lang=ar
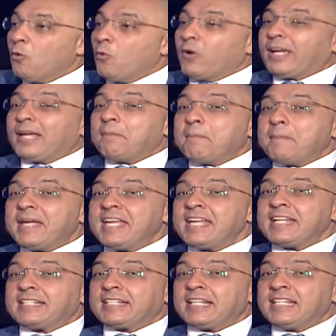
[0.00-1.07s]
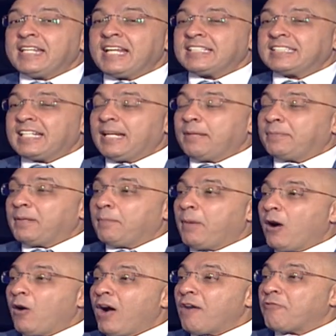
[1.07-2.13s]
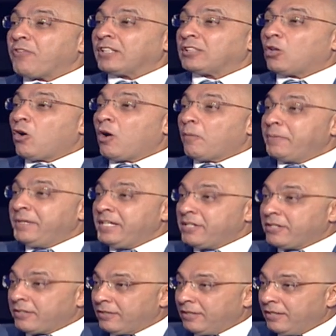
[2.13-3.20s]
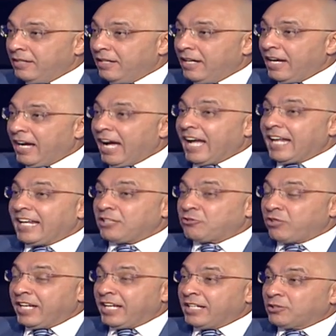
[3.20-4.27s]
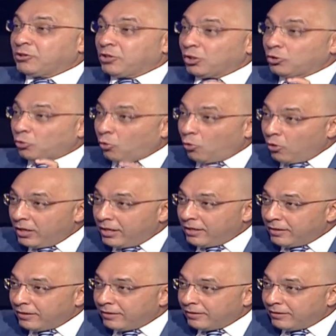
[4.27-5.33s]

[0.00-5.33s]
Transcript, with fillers: وكميه الناس اللي بتبقى واقفه طوابير علشان تدخل